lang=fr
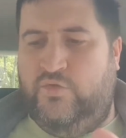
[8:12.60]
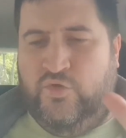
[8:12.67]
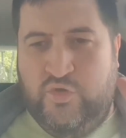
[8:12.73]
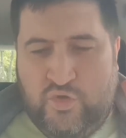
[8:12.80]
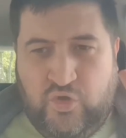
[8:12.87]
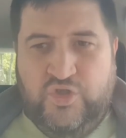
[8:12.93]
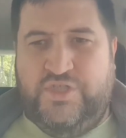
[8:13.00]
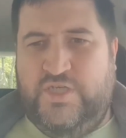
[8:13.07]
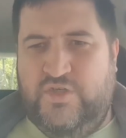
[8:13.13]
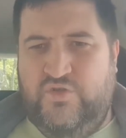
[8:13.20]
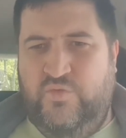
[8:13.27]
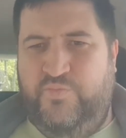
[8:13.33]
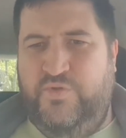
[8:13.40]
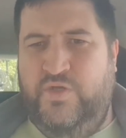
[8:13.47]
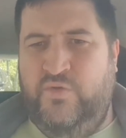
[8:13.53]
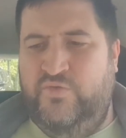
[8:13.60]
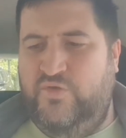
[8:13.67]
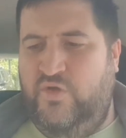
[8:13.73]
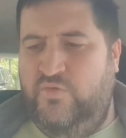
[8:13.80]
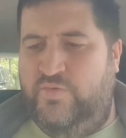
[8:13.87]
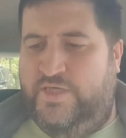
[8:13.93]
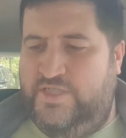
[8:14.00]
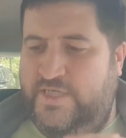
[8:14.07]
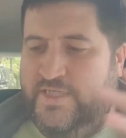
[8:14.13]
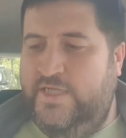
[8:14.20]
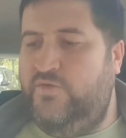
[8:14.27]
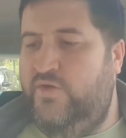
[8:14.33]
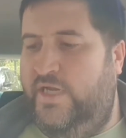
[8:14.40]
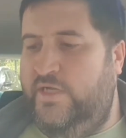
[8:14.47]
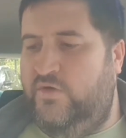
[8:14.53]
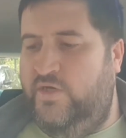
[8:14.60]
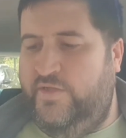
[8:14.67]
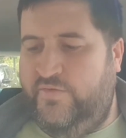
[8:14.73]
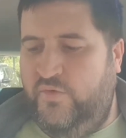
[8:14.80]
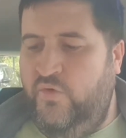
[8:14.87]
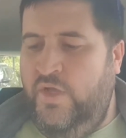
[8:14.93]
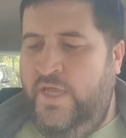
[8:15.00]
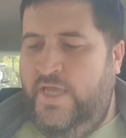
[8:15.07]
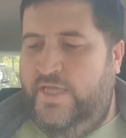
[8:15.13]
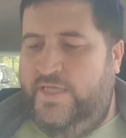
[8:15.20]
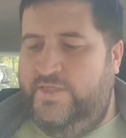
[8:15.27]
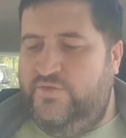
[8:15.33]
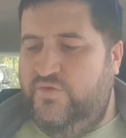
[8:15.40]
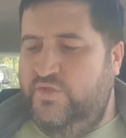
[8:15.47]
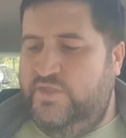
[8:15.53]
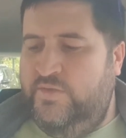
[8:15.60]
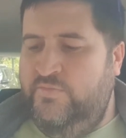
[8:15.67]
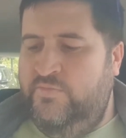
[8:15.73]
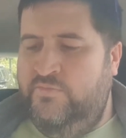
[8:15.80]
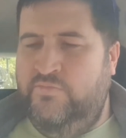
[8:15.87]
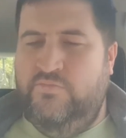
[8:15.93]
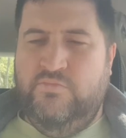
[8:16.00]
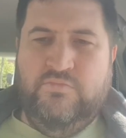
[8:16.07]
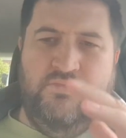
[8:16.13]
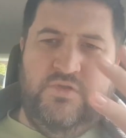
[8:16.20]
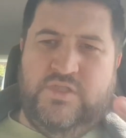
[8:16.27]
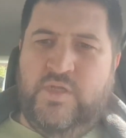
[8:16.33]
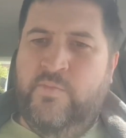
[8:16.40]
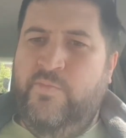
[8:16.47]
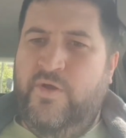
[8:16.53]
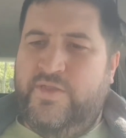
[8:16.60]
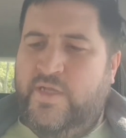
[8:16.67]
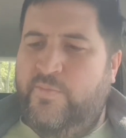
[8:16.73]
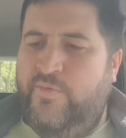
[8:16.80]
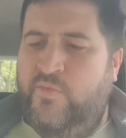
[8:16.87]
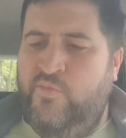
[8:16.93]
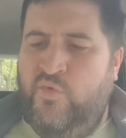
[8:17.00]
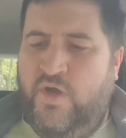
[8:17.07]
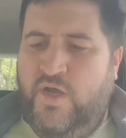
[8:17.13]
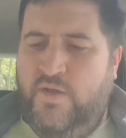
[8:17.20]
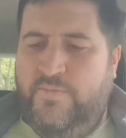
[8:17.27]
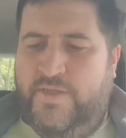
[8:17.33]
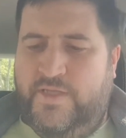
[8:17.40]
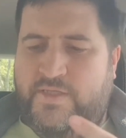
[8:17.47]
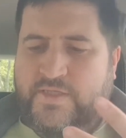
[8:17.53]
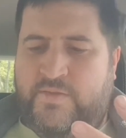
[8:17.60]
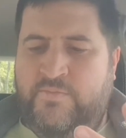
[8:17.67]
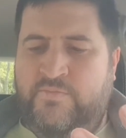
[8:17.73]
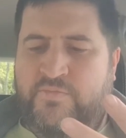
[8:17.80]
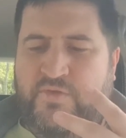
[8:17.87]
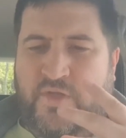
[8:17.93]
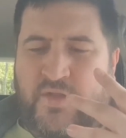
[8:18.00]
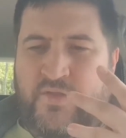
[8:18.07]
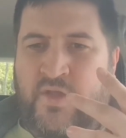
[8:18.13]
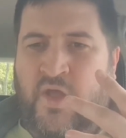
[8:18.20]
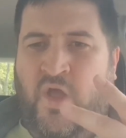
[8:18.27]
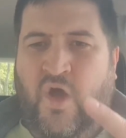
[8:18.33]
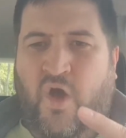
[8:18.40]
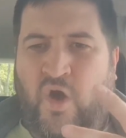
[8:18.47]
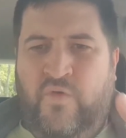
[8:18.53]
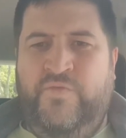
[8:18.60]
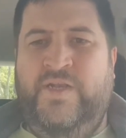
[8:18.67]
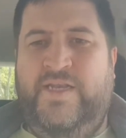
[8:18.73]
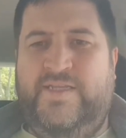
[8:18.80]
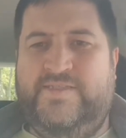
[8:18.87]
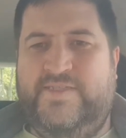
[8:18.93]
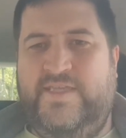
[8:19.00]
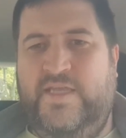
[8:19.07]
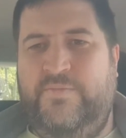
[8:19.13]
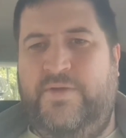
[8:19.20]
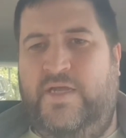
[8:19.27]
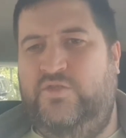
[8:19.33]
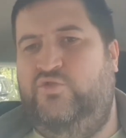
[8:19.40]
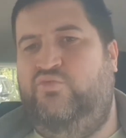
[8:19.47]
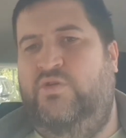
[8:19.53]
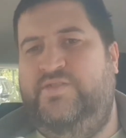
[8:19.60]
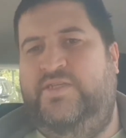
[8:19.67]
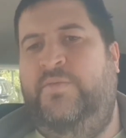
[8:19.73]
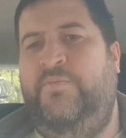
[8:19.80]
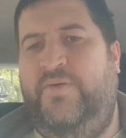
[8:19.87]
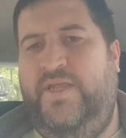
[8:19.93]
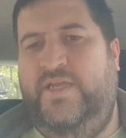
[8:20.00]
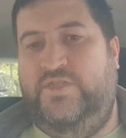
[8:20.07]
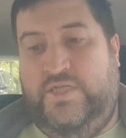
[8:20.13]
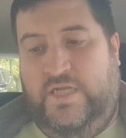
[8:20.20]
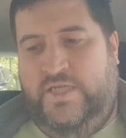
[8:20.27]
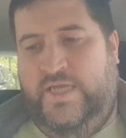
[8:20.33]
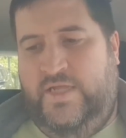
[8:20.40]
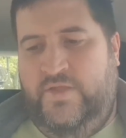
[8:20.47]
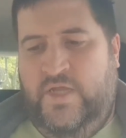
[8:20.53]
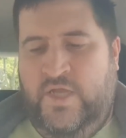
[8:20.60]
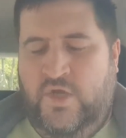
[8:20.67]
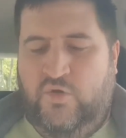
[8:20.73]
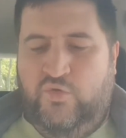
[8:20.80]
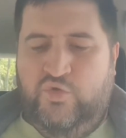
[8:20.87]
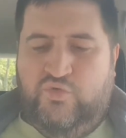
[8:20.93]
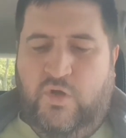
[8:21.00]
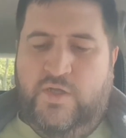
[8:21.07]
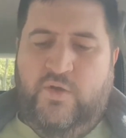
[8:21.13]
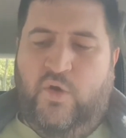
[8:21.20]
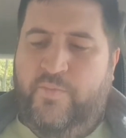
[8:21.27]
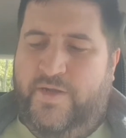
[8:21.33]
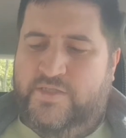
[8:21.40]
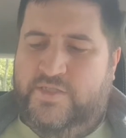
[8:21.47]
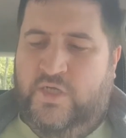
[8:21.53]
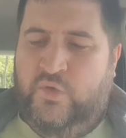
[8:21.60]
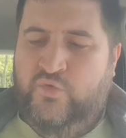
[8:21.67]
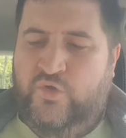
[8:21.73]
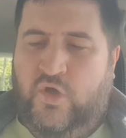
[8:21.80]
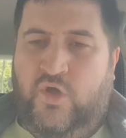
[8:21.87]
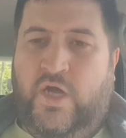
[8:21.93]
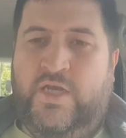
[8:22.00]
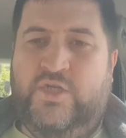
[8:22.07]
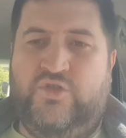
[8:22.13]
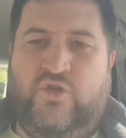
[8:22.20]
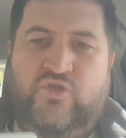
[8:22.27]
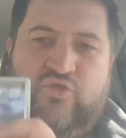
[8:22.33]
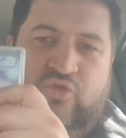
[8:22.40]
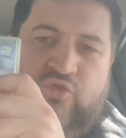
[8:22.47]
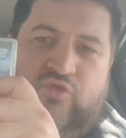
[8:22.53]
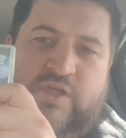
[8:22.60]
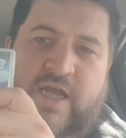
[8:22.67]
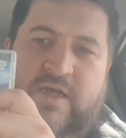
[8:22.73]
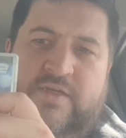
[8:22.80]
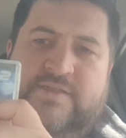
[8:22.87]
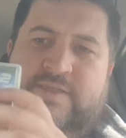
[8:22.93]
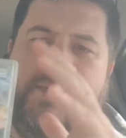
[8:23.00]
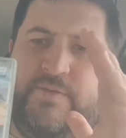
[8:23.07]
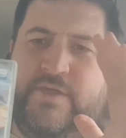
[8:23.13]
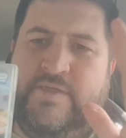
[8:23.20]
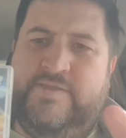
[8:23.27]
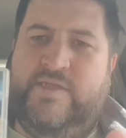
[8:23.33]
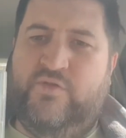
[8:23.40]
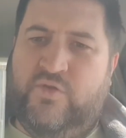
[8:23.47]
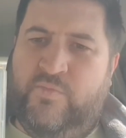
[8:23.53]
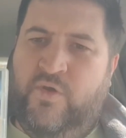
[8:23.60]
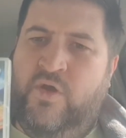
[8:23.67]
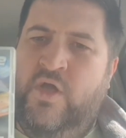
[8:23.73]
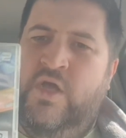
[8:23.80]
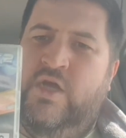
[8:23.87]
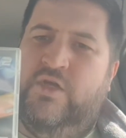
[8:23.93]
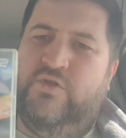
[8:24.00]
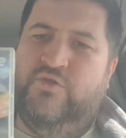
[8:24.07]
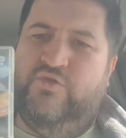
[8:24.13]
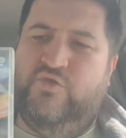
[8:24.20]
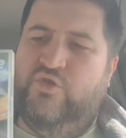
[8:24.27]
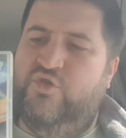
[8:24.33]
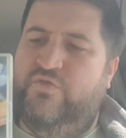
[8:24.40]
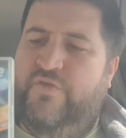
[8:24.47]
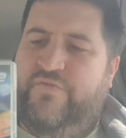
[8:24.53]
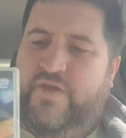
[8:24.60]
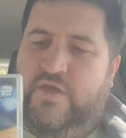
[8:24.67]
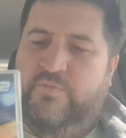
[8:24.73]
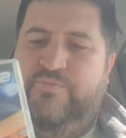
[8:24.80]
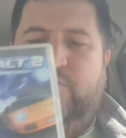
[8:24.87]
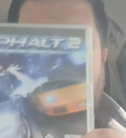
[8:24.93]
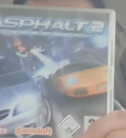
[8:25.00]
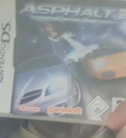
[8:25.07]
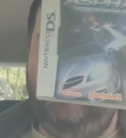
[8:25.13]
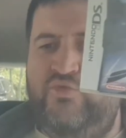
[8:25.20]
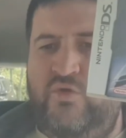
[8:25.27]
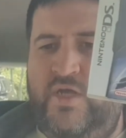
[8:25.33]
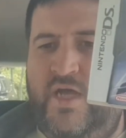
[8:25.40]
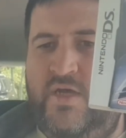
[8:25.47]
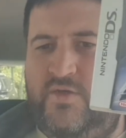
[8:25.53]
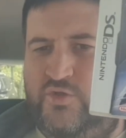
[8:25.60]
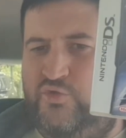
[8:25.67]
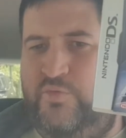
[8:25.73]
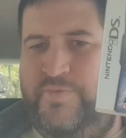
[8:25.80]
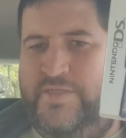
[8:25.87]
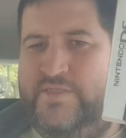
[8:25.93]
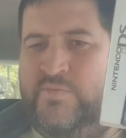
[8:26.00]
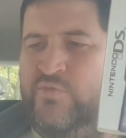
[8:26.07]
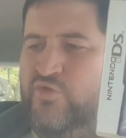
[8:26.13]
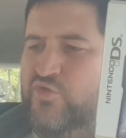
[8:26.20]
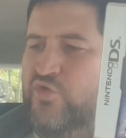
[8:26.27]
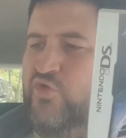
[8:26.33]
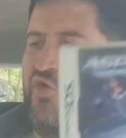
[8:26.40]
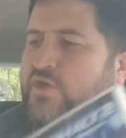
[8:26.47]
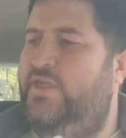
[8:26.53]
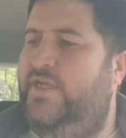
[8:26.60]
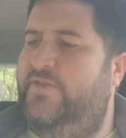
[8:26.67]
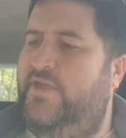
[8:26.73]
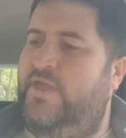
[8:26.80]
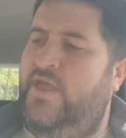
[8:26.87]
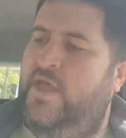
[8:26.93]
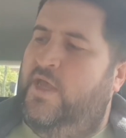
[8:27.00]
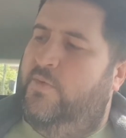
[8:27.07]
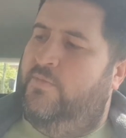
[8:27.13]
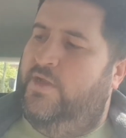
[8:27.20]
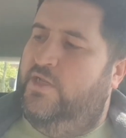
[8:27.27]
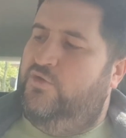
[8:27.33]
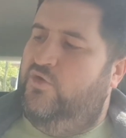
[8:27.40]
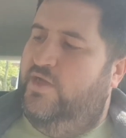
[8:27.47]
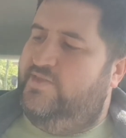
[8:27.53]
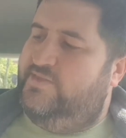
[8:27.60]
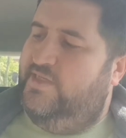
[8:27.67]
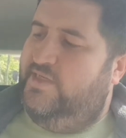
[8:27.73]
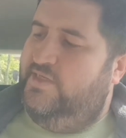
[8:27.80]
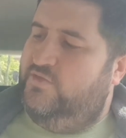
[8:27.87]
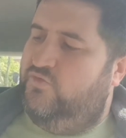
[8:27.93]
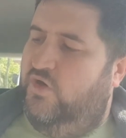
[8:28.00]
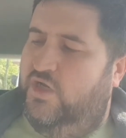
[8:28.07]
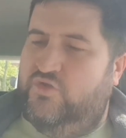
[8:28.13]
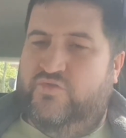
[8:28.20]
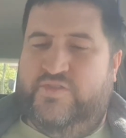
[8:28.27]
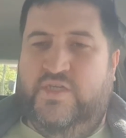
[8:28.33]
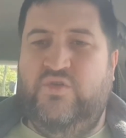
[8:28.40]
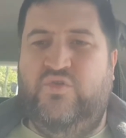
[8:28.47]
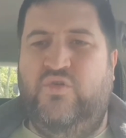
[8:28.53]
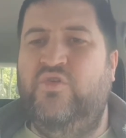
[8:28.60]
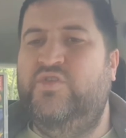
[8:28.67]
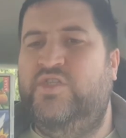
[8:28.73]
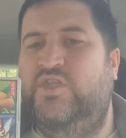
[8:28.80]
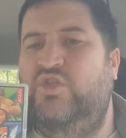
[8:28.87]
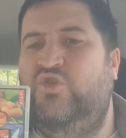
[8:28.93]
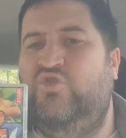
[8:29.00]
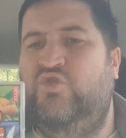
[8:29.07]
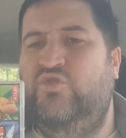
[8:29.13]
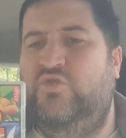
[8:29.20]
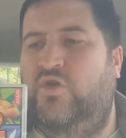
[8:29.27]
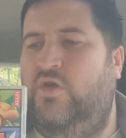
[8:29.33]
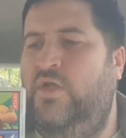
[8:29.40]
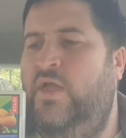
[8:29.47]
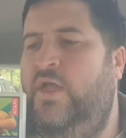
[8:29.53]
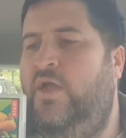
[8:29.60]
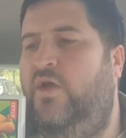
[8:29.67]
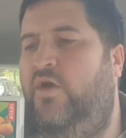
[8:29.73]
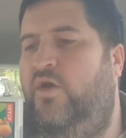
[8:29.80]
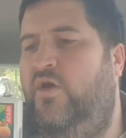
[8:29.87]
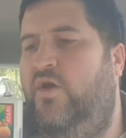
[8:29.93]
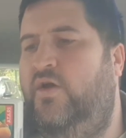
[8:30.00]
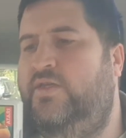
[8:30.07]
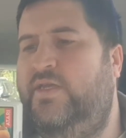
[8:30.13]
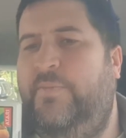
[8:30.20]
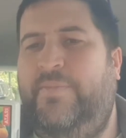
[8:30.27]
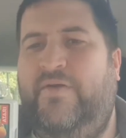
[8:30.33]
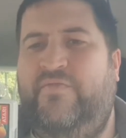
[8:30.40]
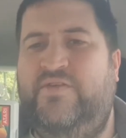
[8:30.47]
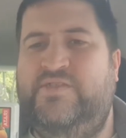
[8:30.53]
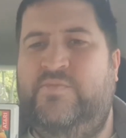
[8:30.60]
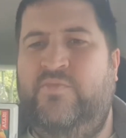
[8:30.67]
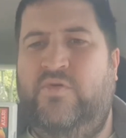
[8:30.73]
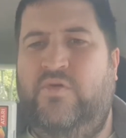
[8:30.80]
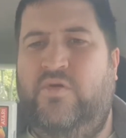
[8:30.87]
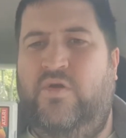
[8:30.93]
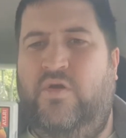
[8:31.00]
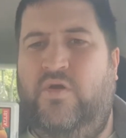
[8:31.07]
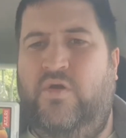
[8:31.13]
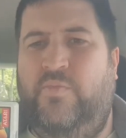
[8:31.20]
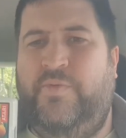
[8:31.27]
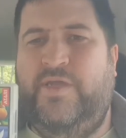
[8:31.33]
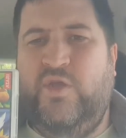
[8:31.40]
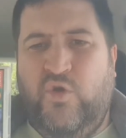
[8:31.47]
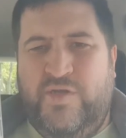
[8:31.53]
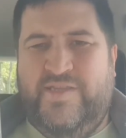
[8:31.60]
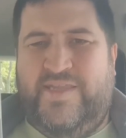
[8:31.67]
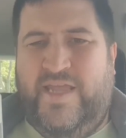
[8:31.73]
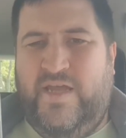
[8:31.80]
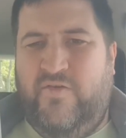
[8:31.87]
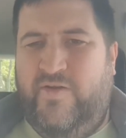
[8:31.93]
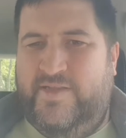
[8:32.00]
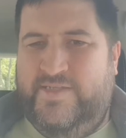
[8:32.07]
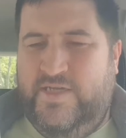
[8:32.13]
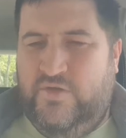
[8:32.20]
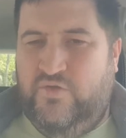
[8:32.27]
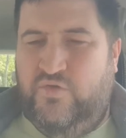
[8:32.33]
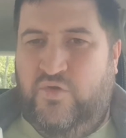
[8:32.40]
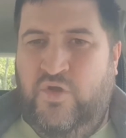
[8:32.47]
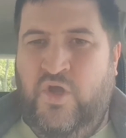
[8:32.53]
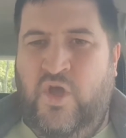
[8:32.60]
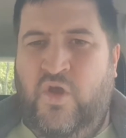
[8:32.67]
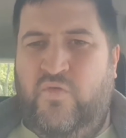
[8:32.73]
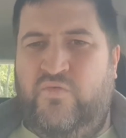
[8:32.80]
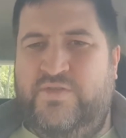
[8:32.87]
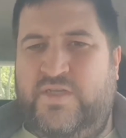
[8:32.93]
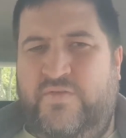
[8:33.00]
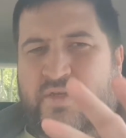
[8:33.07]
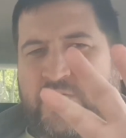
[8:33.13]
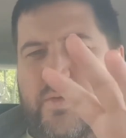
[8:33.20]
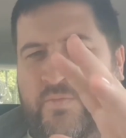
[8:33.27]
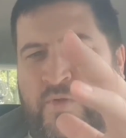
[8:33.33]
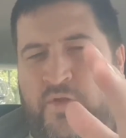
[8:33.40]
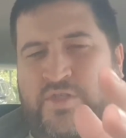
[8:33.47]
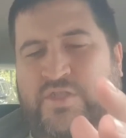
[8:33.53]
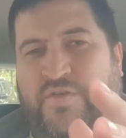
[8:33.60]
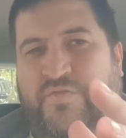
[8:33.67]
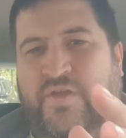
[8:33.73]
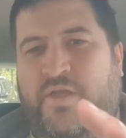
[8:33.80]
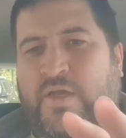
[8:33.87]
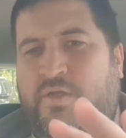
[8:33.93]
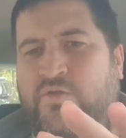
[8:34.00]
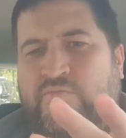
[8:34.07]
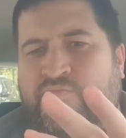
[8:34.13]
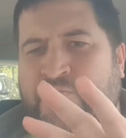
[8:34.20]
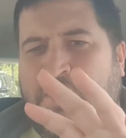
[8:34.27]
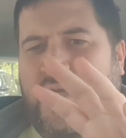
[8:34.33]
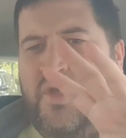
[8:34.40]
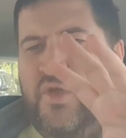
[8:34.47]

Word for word: que je recherche depuis longtemps, bah, je les garde dans la collection. Et ceux qui me, qui me bottent un peu moins, mais qui me donnent envie de l'essayer, bah soit ça me plaît et je la garde, ou soit ils repartiront à l'échange. Donc ça, c'est exactement ce que je vais faire. Peut-être celui-là, je suis pratiquement sûr de le garder, mais les deux Astérix, voilà, je sais que c'est des choses euh, qui est pas forcément euh, prioritaire. On va dire que, vous savez, j'ai fait une,